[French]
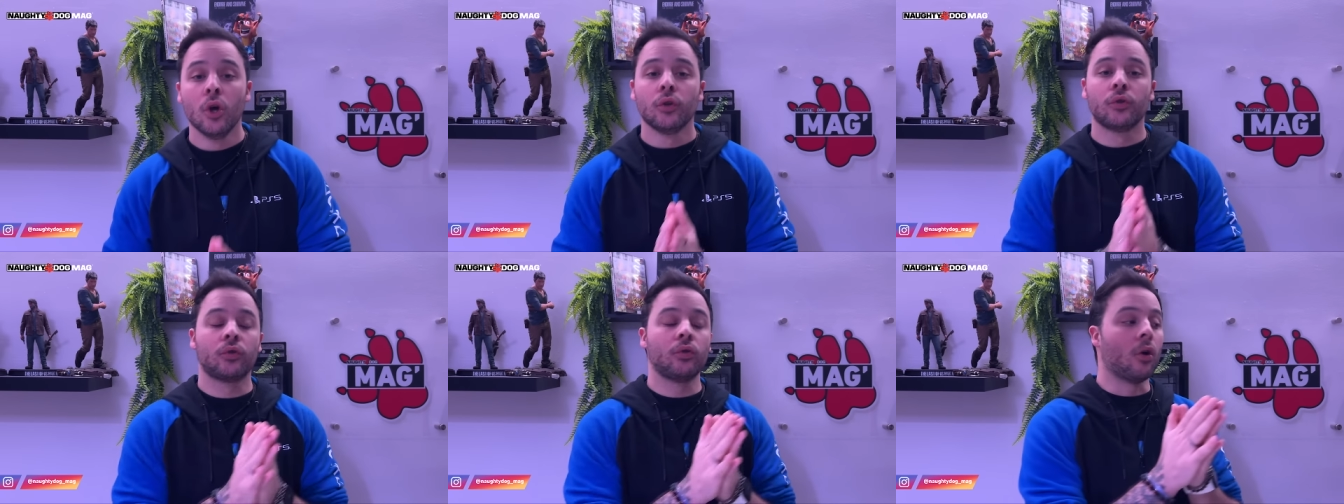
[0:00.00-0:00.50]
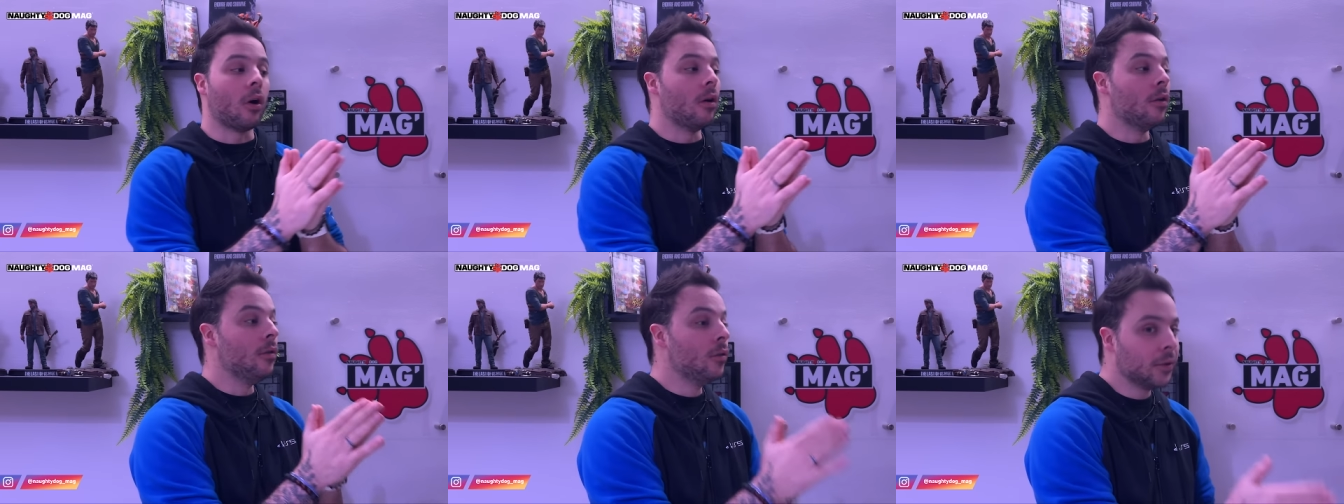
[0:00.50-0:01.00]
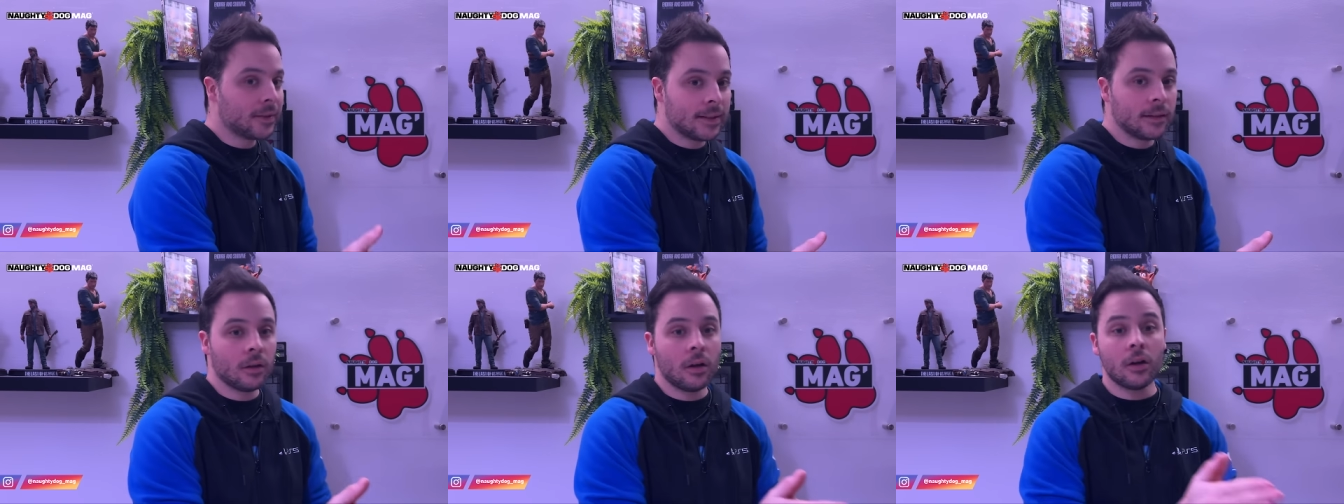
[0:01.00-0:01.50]
sur
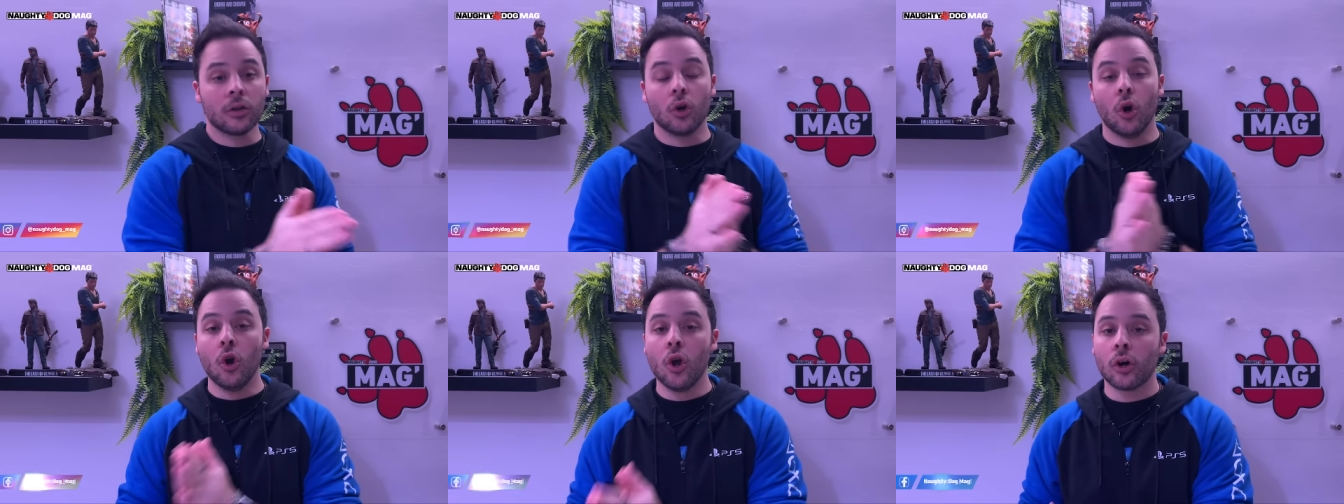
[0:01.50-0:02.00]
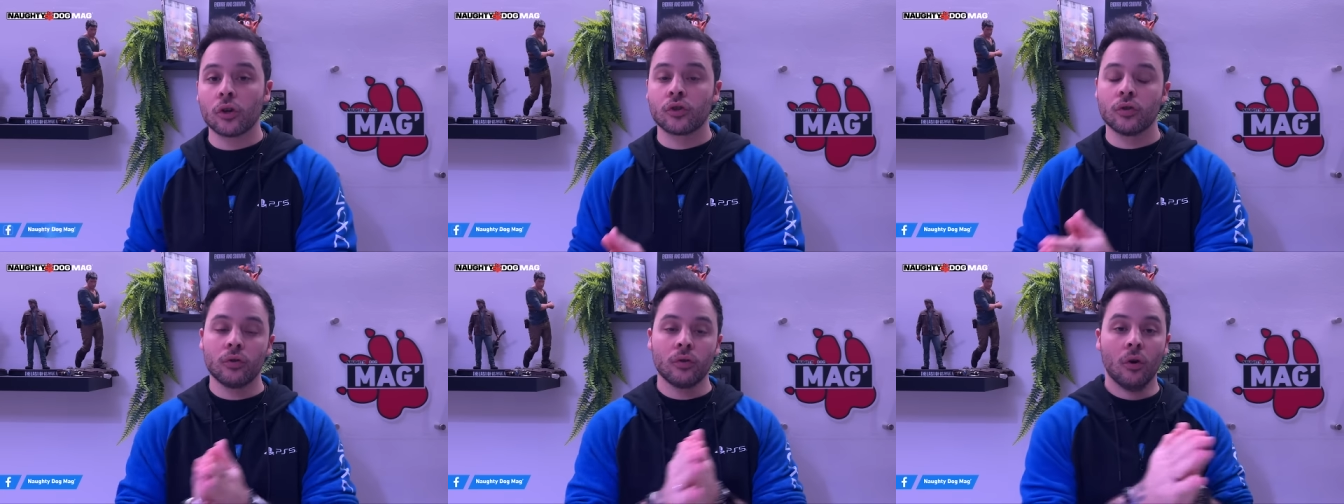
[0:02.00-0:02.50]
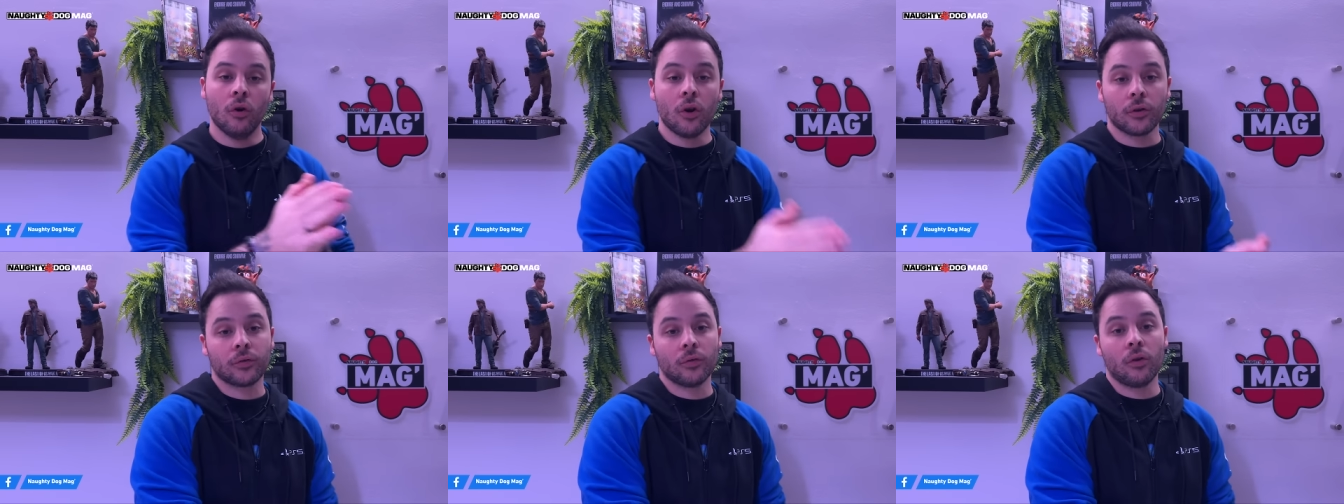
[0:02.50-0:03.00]
Naughty Dog, leur jeu,
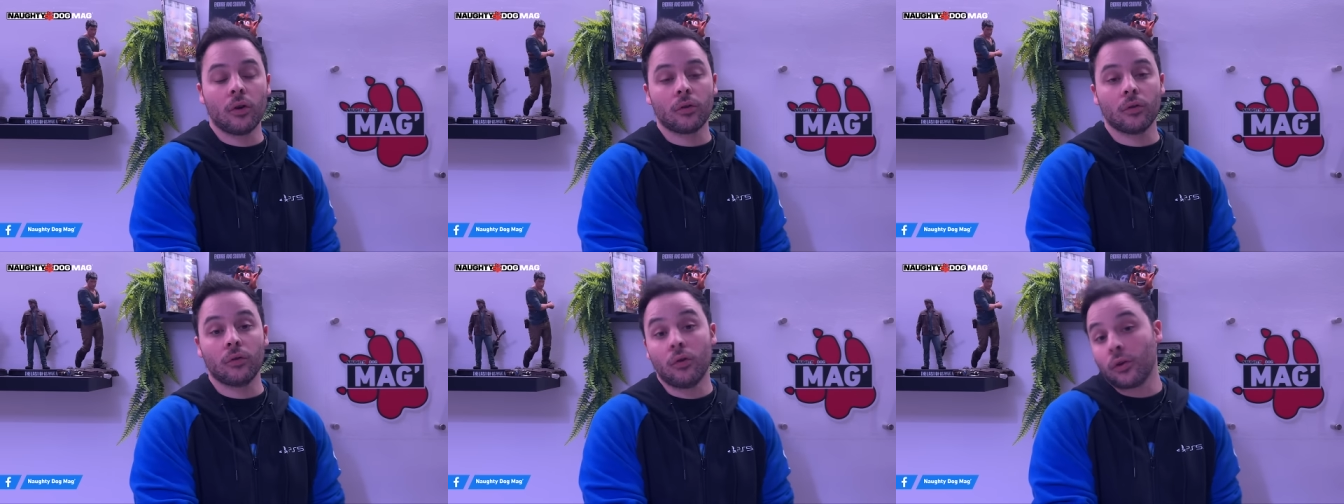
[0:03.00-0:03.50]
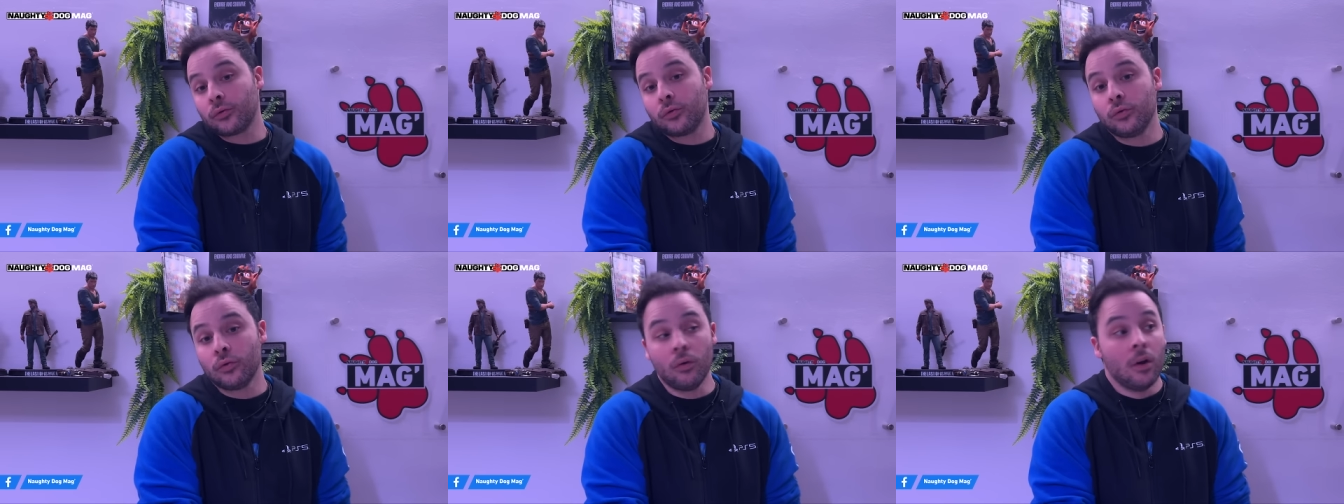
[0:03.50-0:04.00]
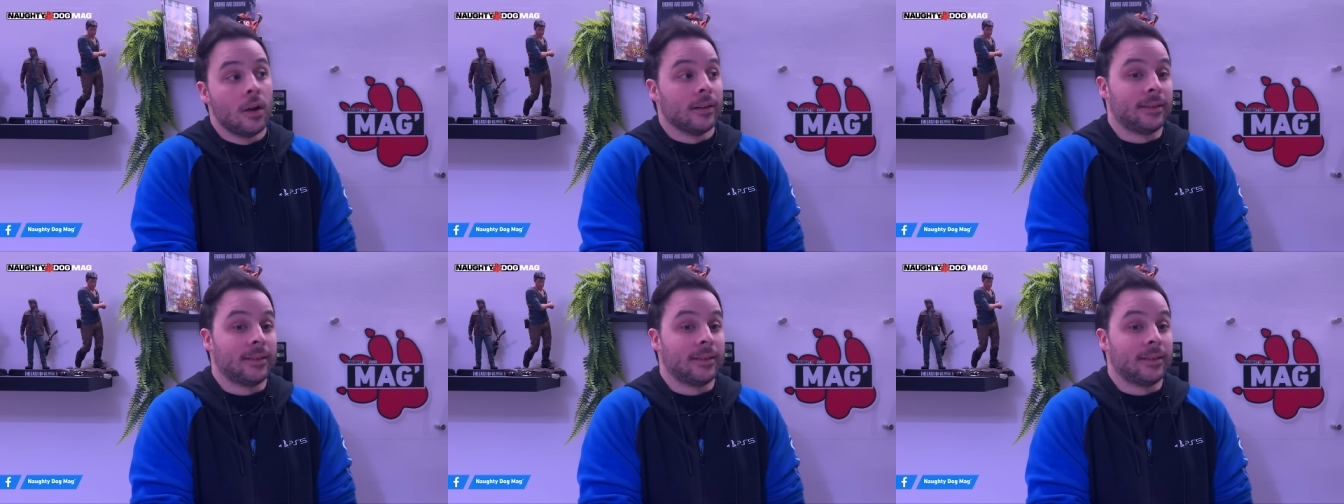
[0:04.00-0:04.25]
leur, studio,